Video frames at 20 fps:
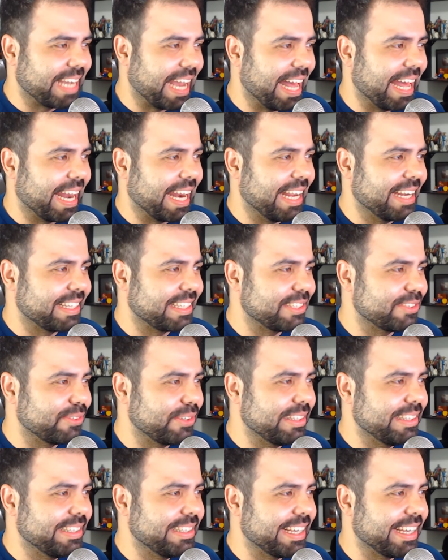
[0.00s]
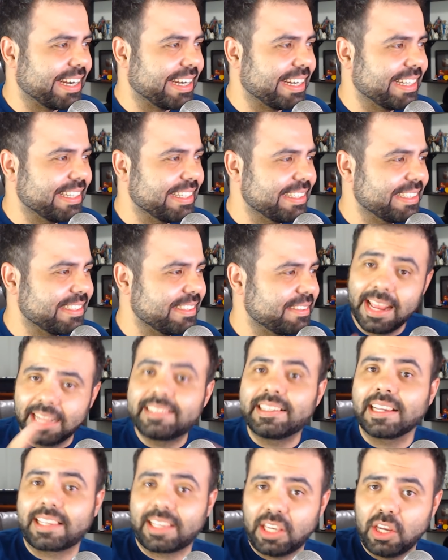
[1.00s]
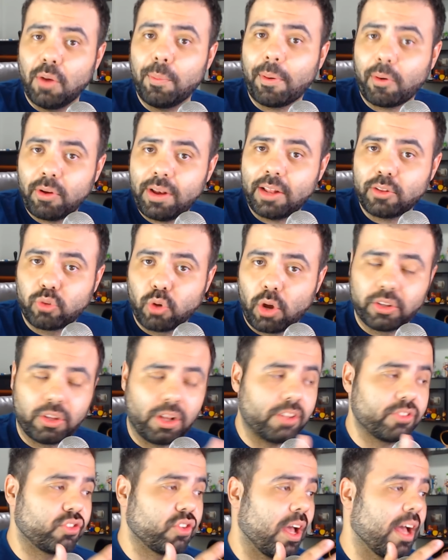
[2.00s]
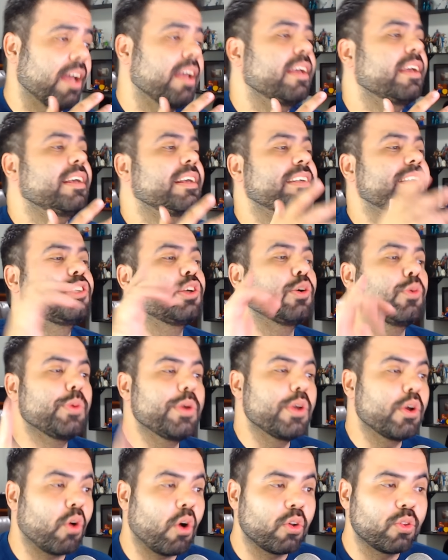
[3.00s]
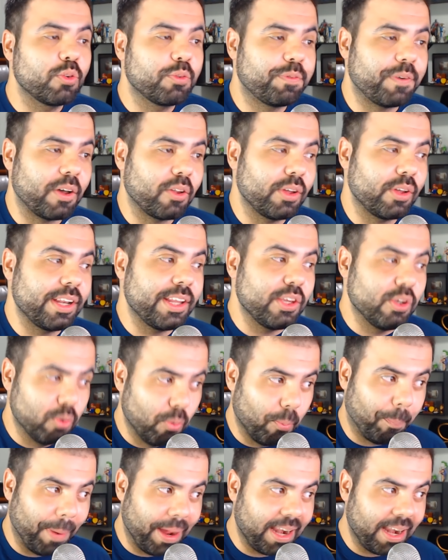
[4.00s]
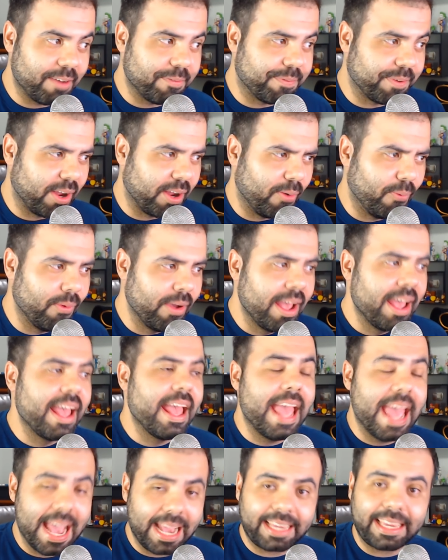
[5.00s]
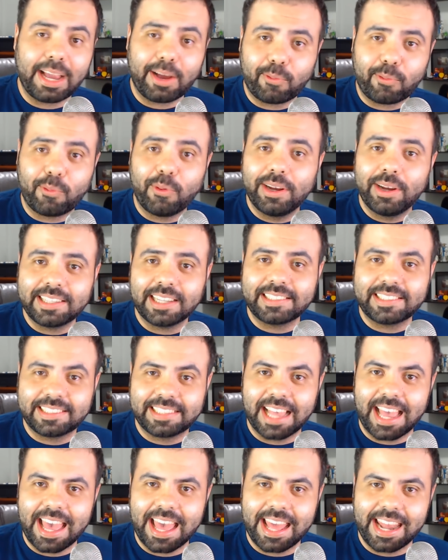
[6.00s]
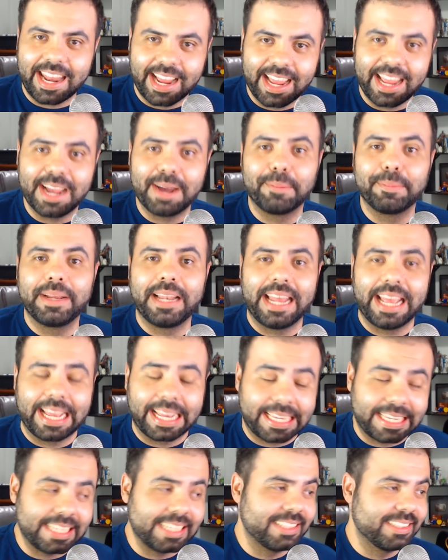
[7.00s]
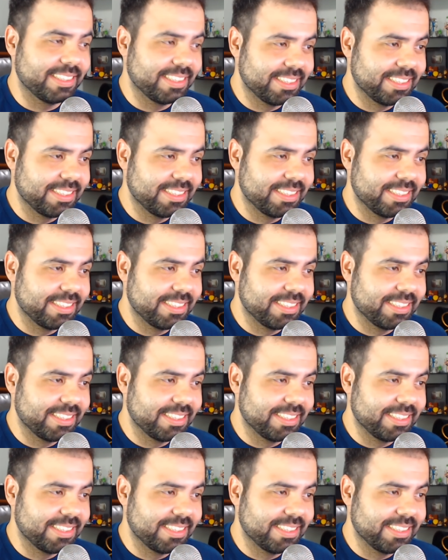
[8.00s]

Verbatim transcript: Caralho, que doideira. Esse aqui é um bagulho doido, olha só. Se o Igor não falou nenhum palavrão, é que a coisa é séria. É, moleque.